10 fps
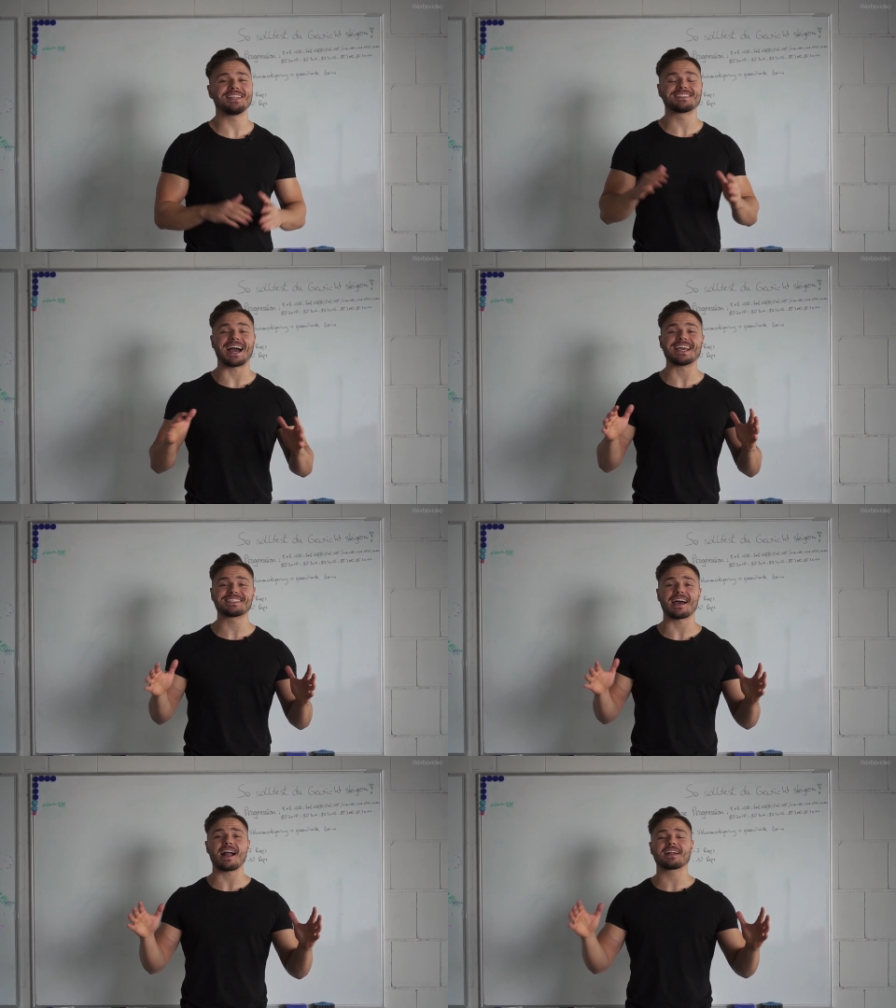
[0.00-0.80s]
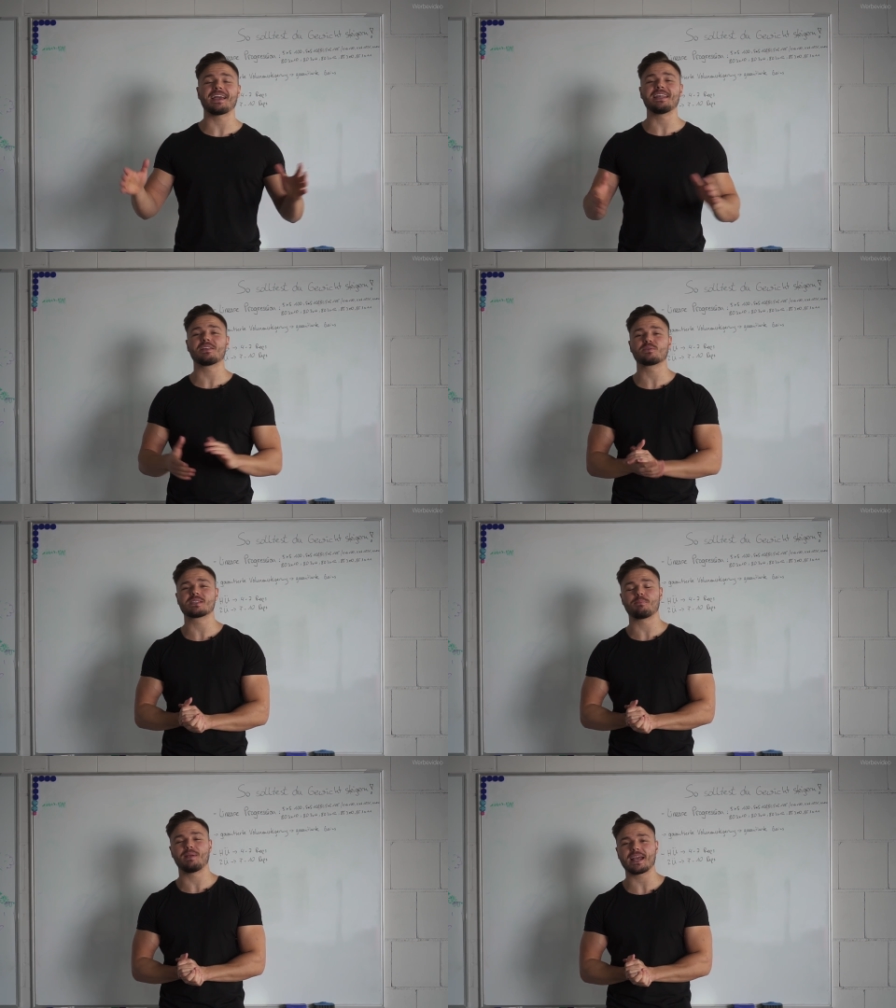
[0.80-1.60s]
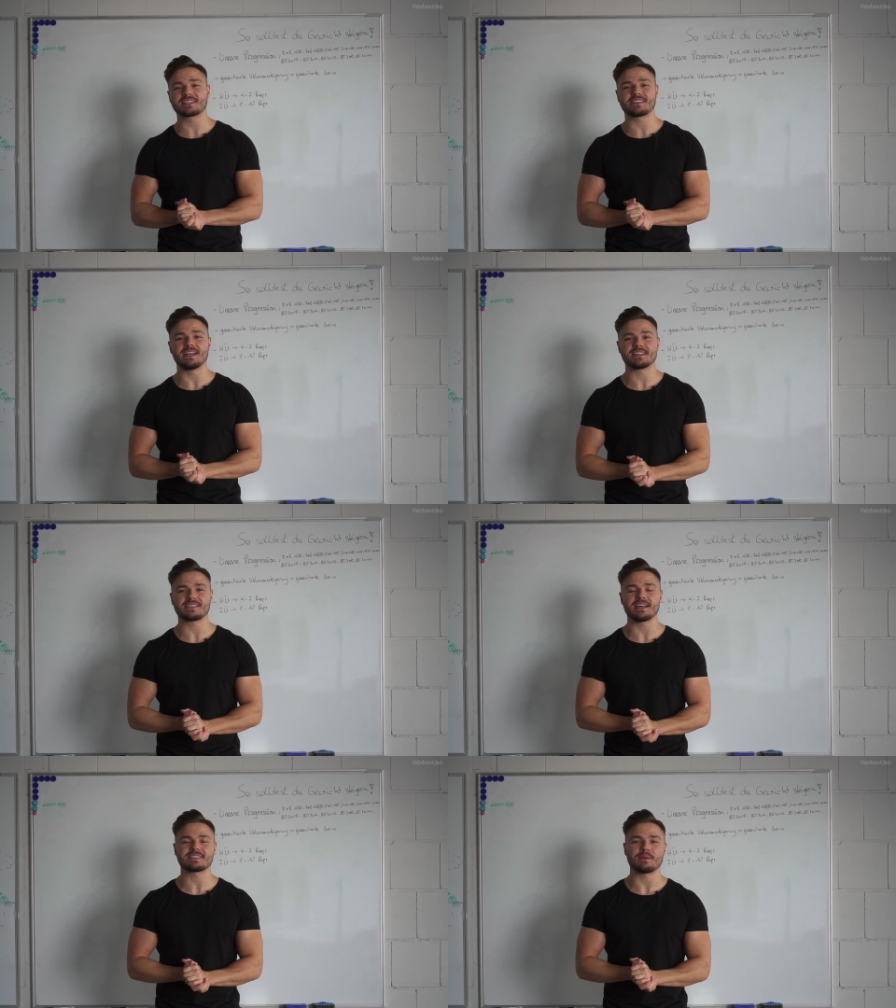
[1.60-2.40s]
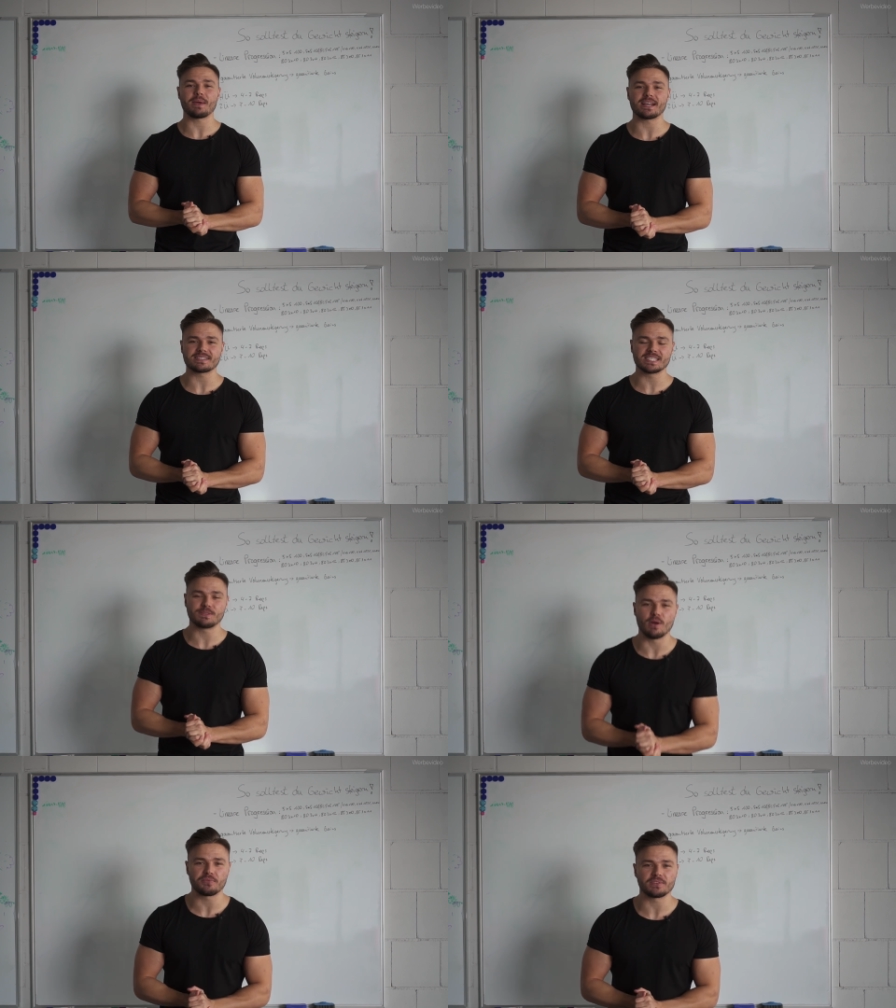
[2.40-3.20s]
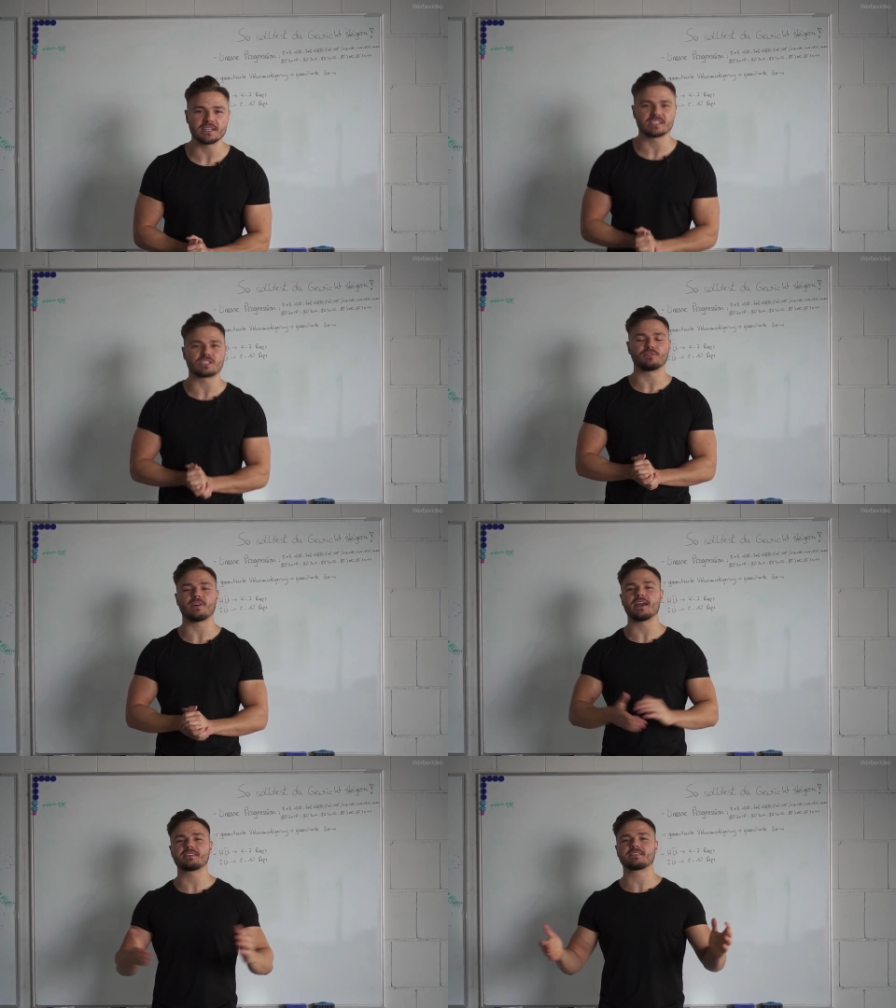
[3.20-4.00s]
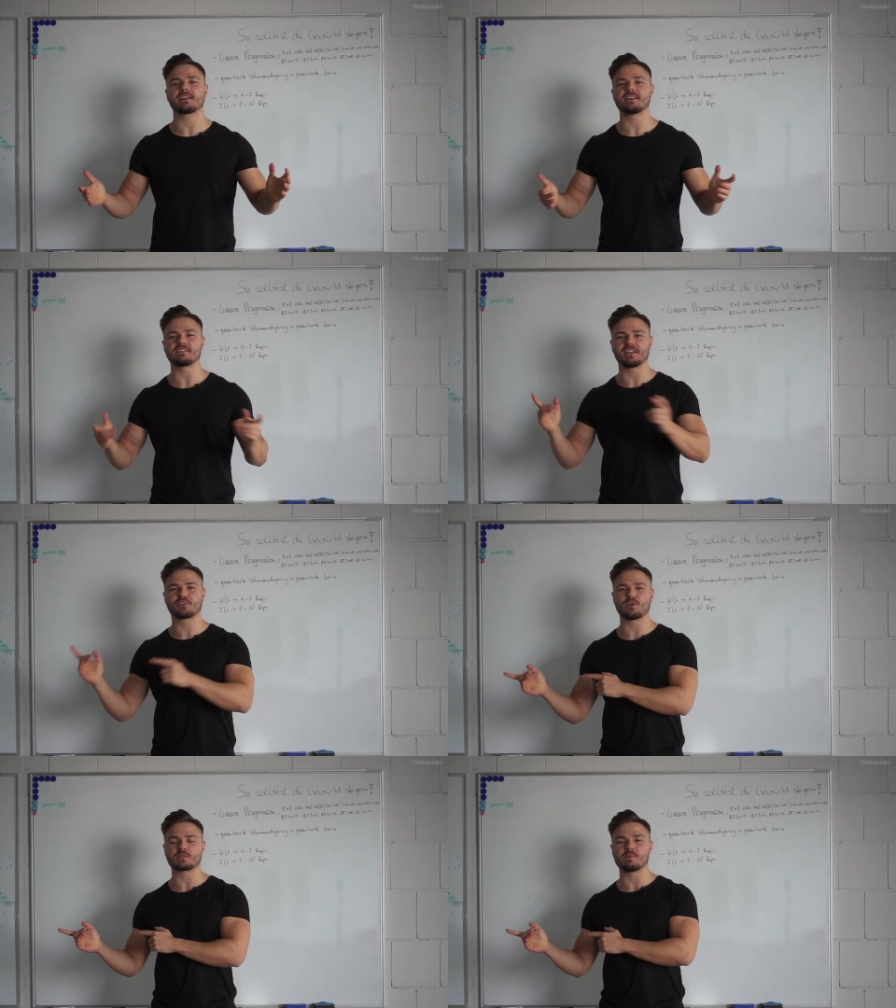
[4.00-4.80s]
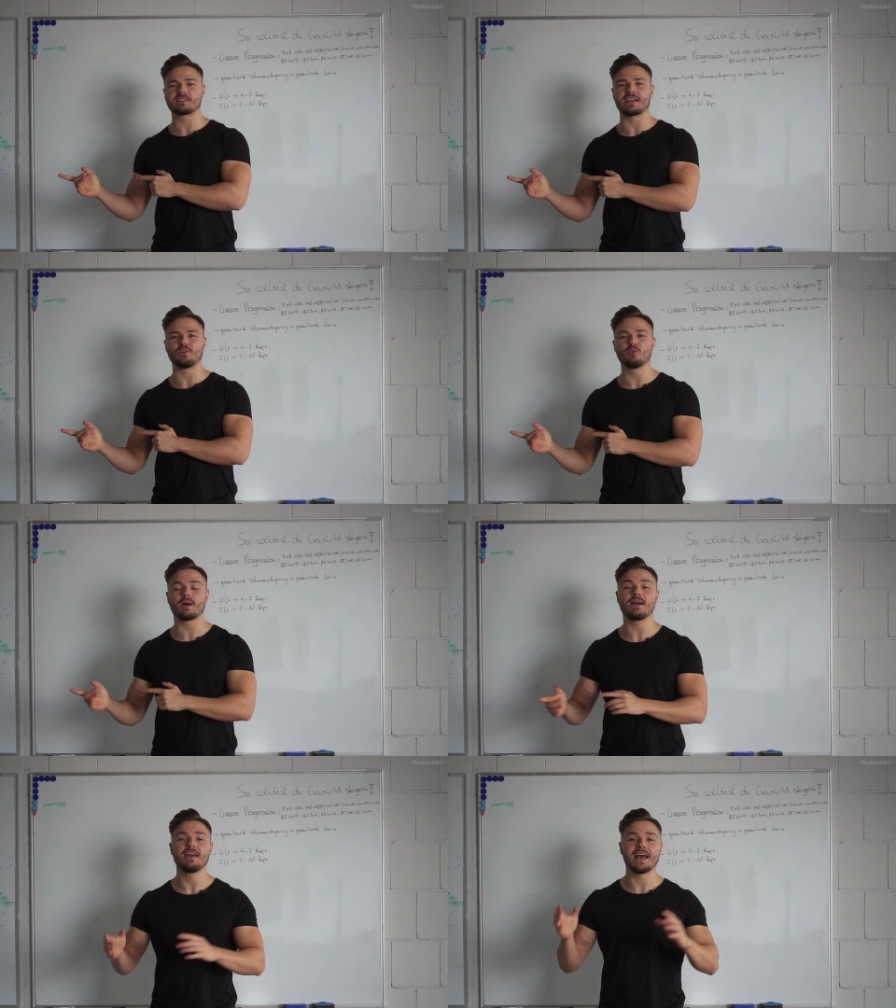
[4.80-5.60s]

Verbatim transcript: In drei Tagen endet unser Black Sale, das heißt am 1.12. ist es soweit, dann geht es in den Christmas Sale über.